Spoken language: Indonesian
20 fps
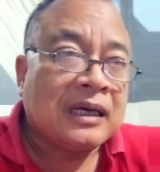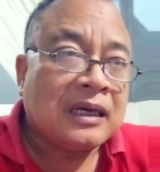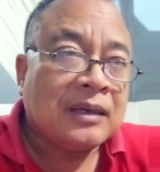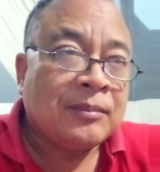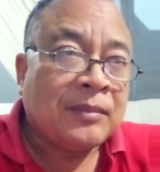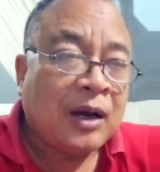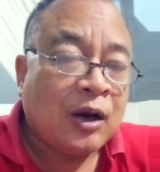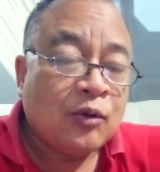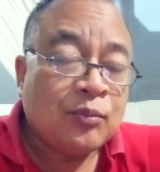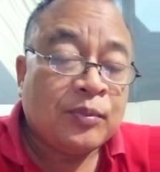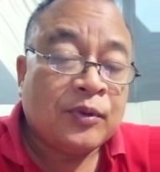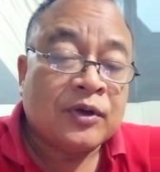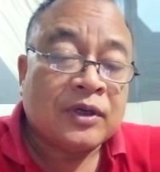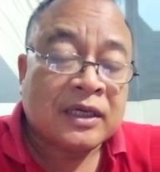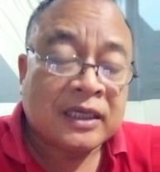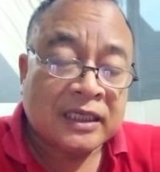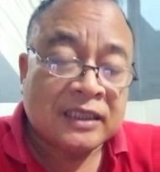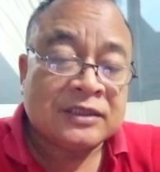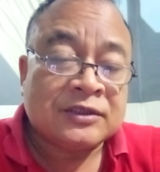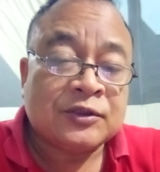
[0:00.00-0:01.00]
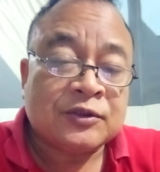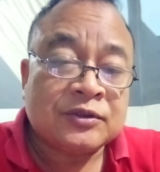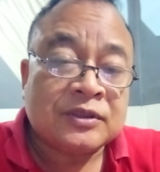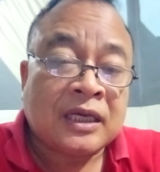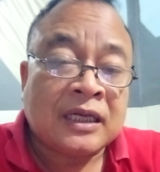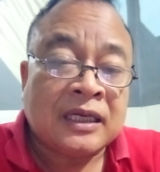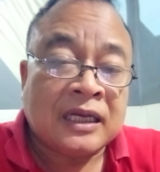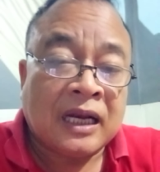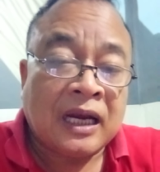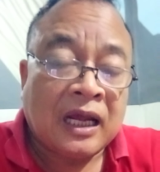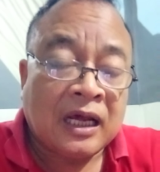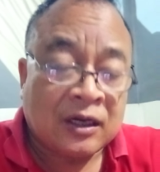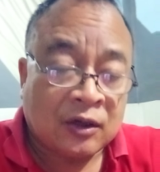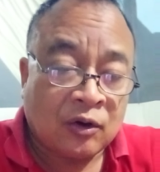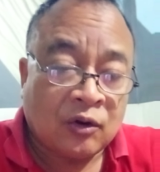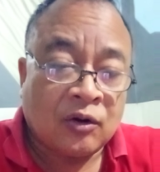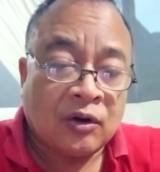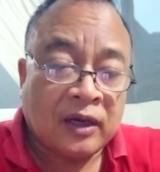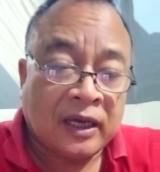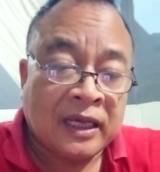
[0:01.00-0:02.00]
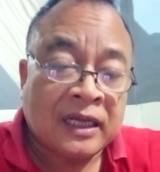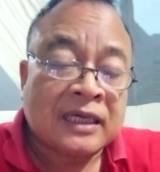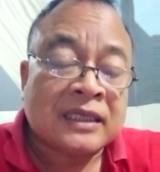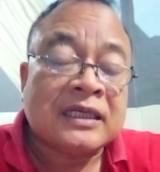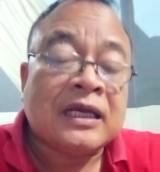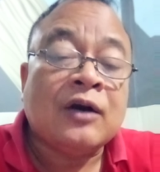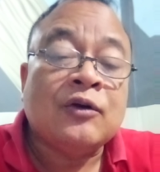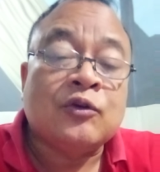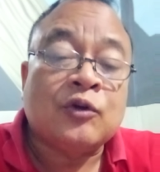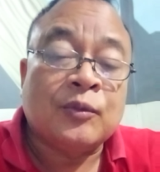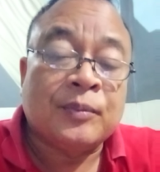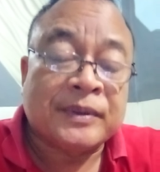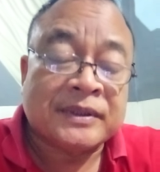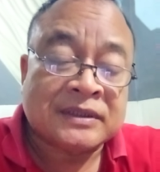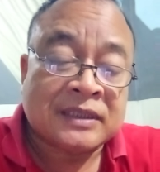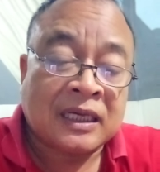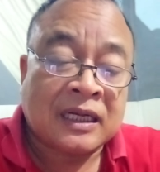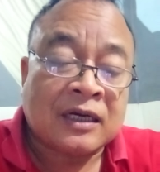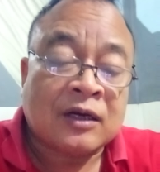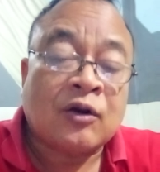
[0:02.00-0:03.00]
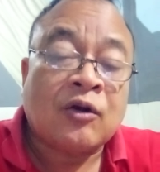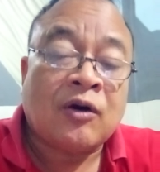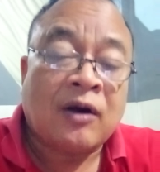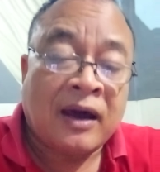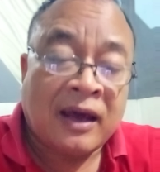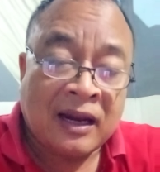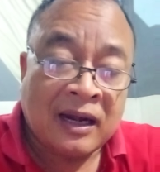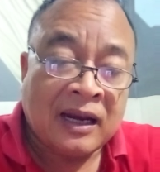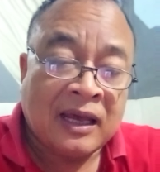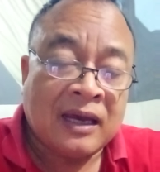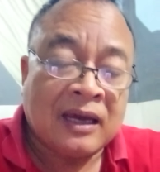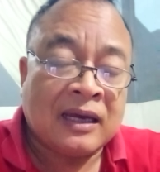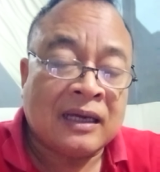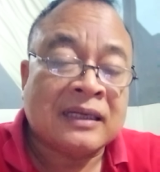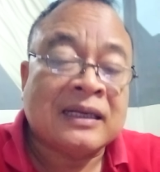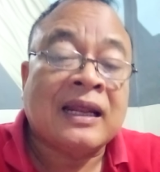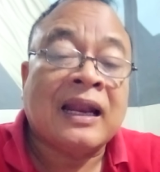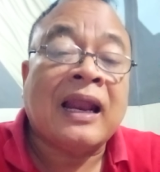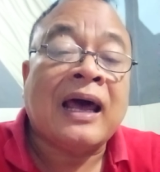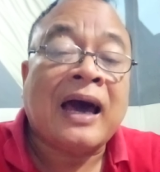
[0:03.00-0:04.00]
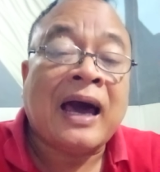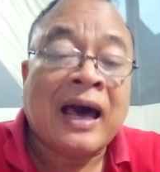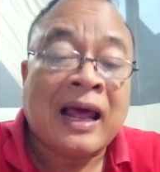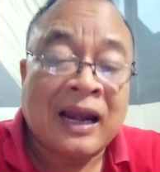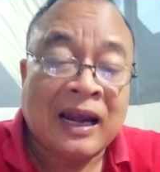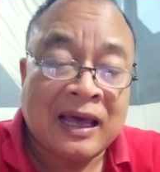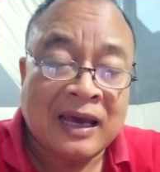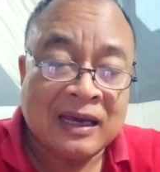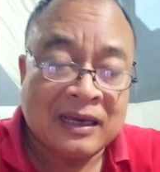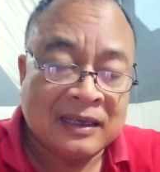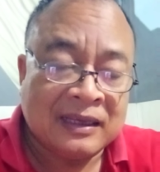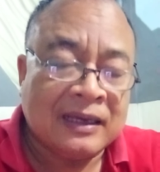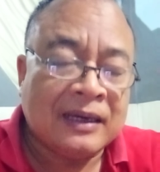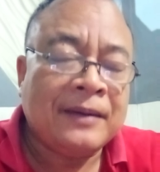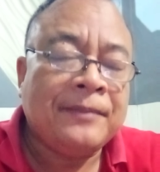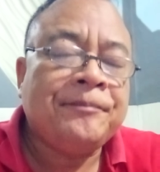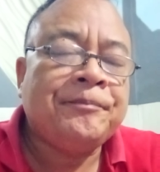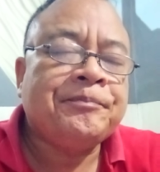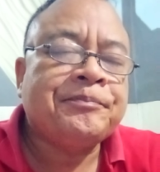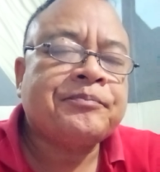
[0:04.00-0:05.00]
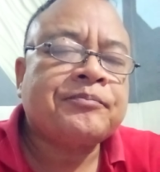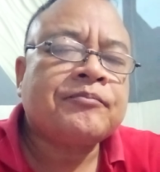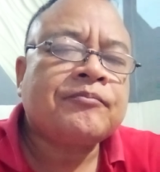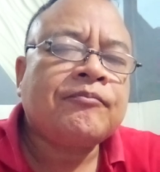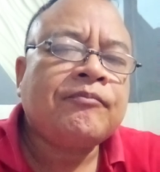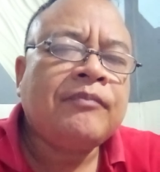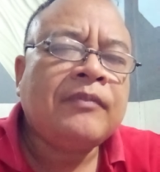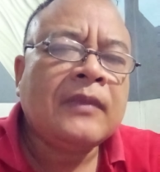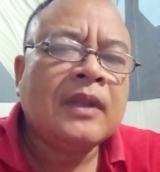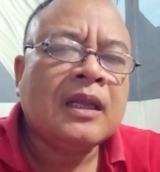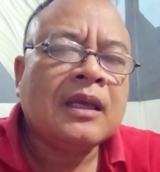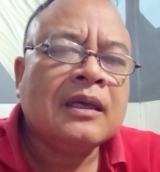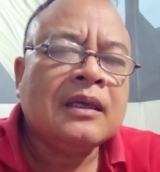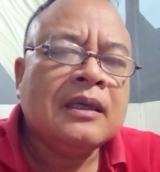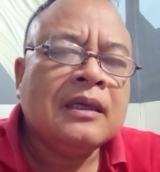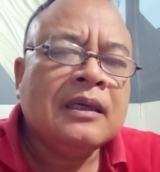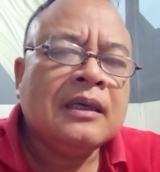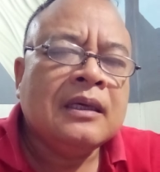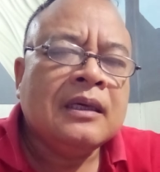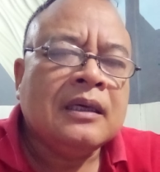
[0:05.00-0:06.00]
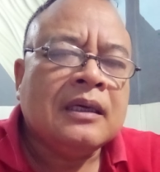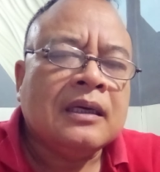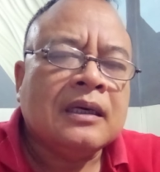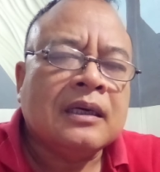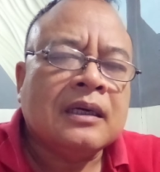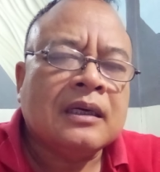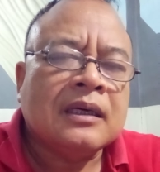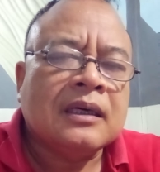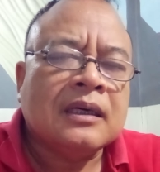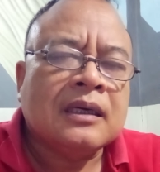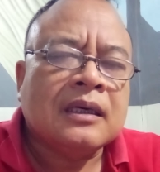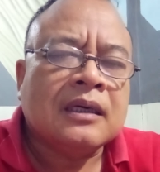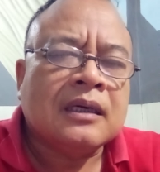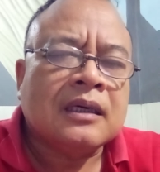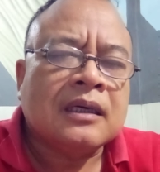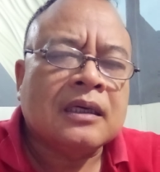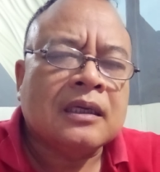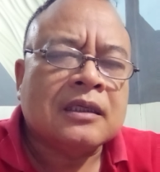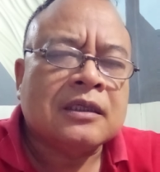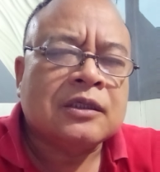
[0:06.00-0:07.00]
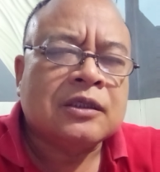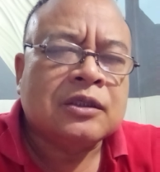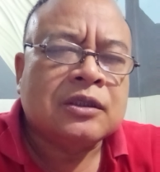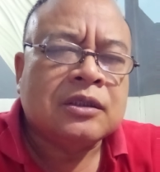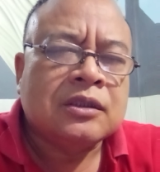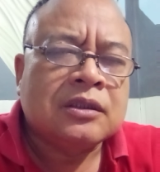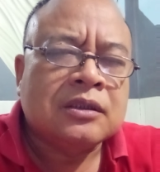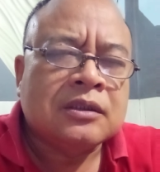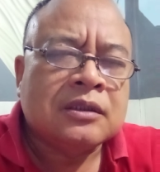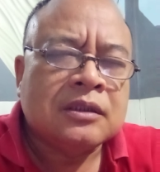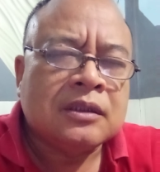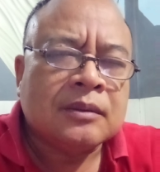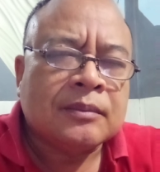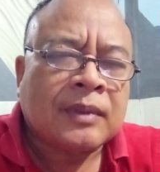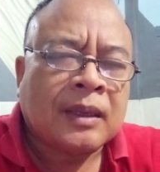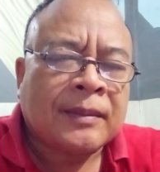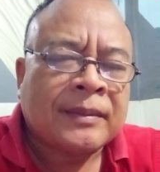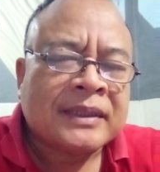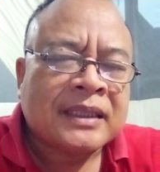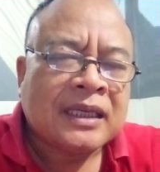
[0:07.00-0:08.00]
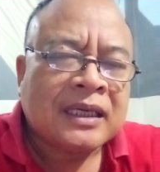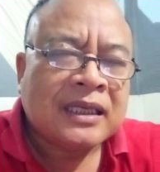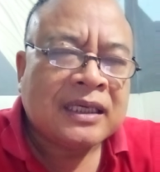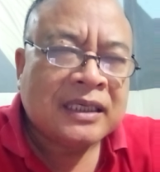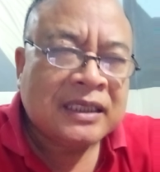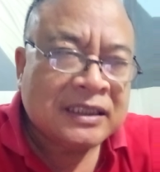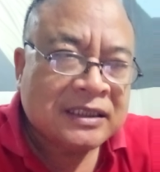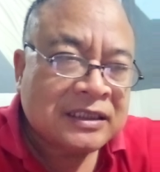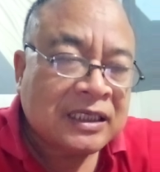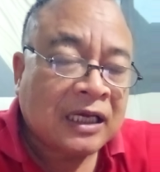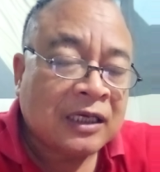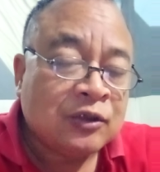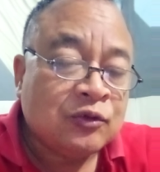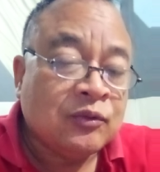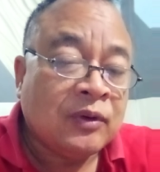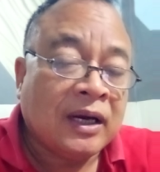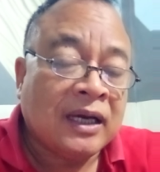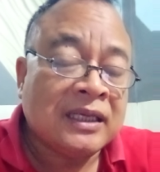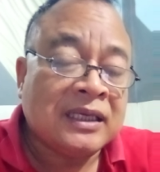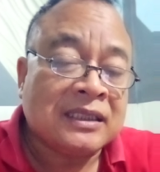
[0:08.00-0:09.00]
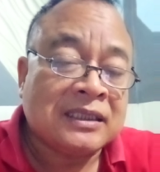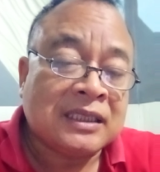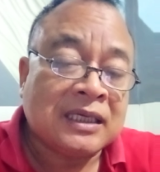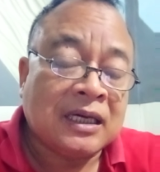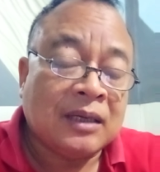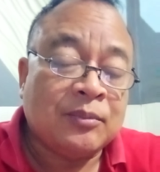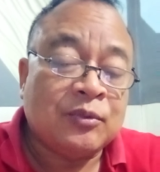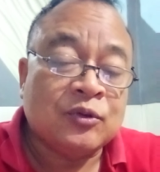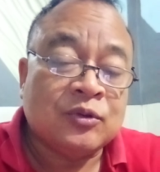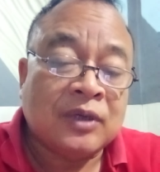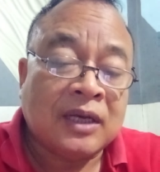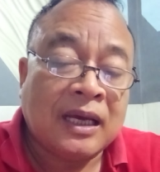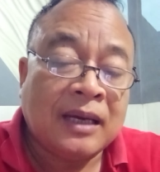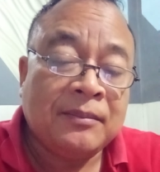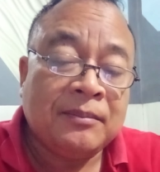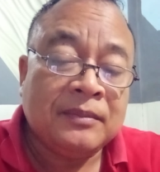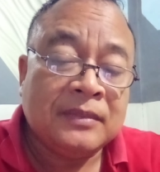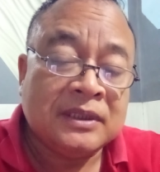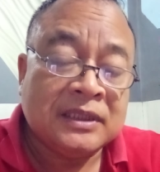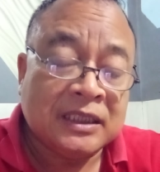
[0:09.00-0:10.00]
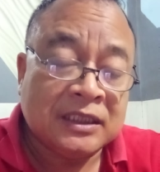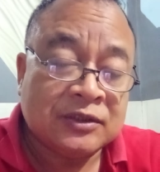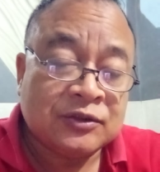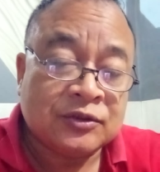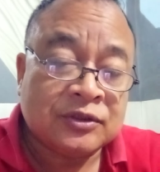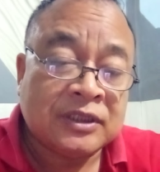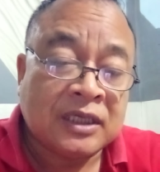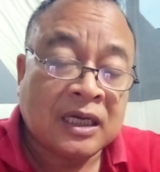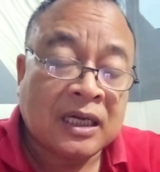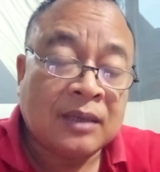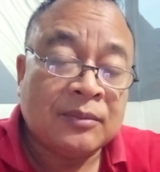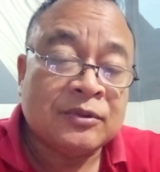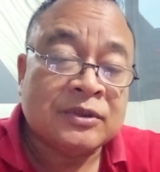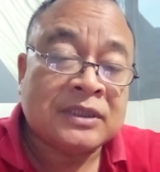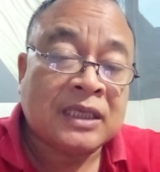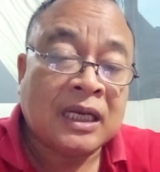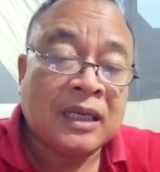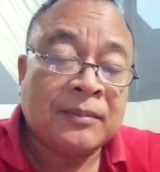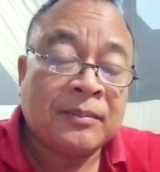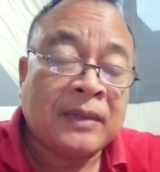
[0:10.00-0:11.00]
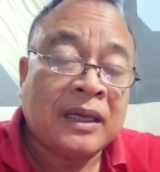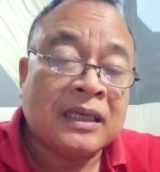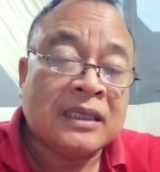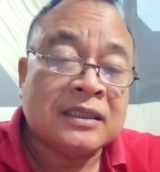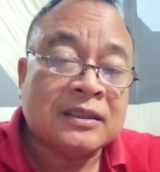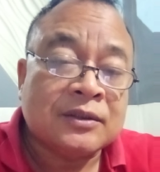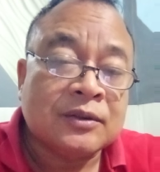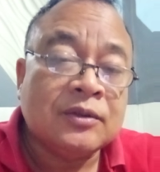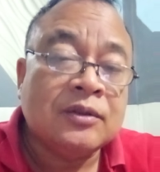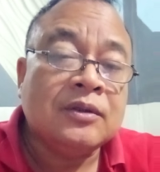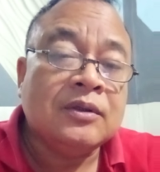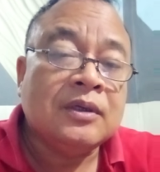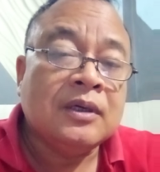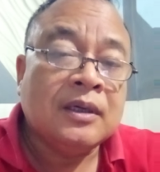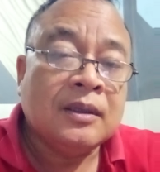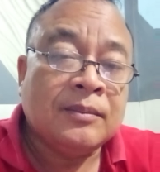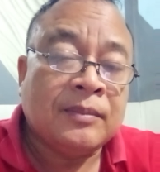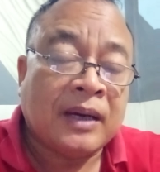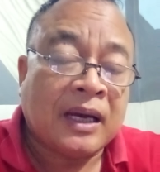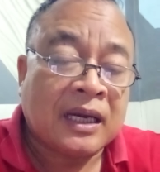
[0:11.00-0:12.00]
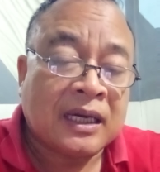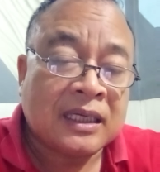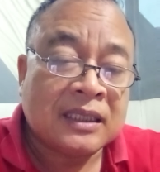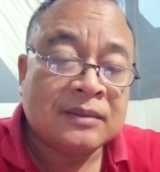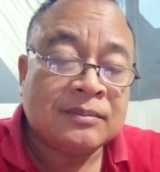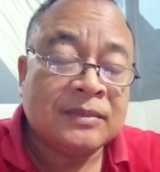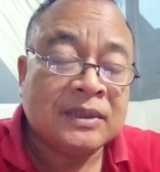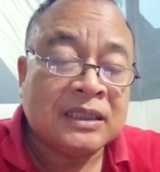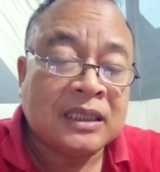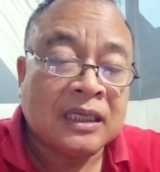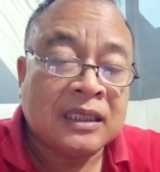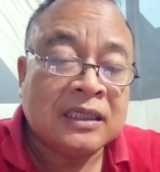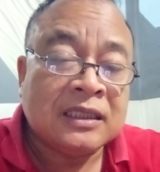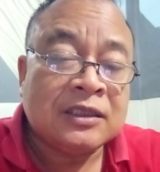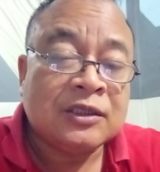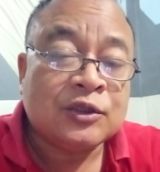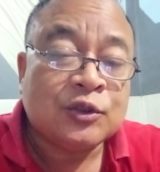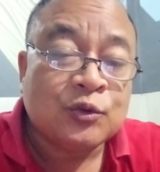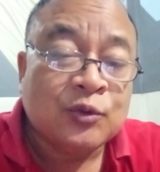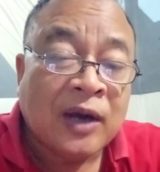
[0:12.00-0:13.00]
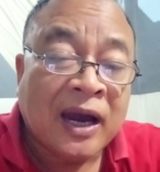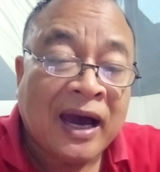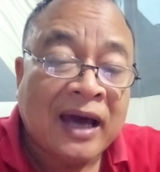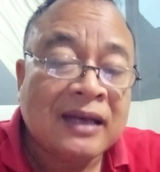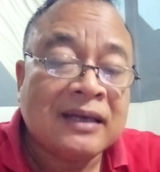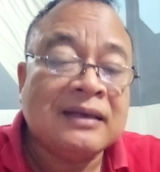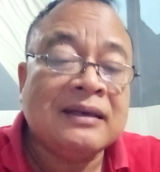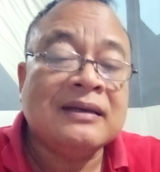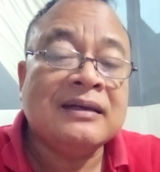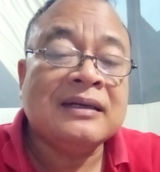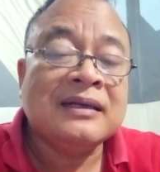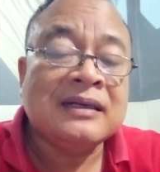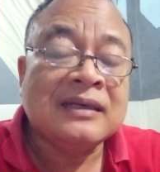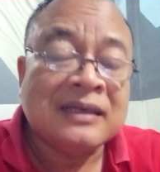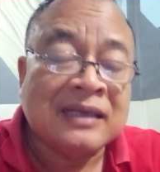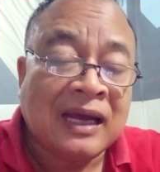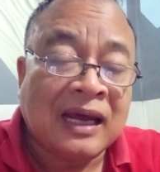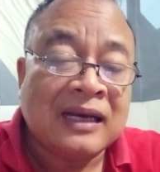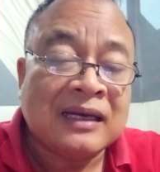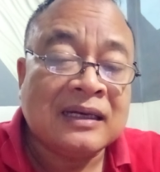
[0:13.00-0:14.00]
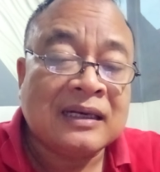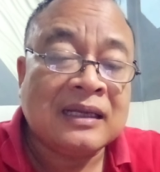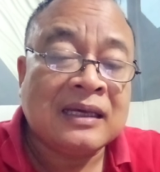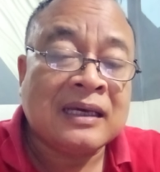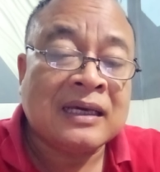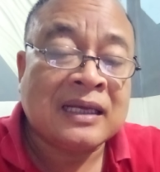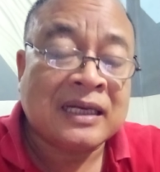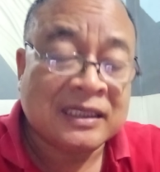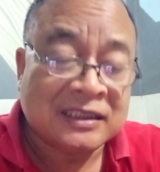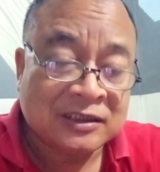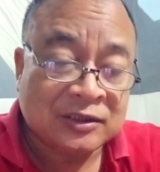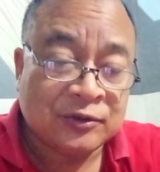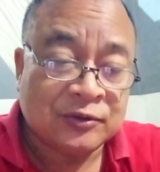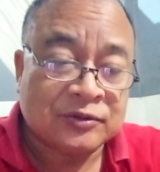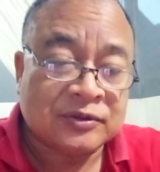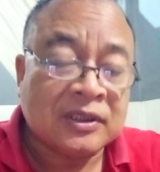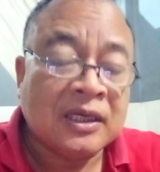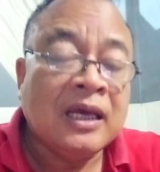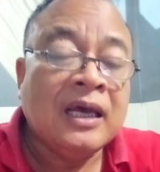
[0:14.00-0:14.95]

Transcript: maupun Kristus adalah roh, R-nya huruf besar, roh Allah adalah Allah ya. Eh, berapa tadi kisah 2 ayat 36 Yesus yang kamu salibkan itu bangkit menjadi Tuhan dan Kristus.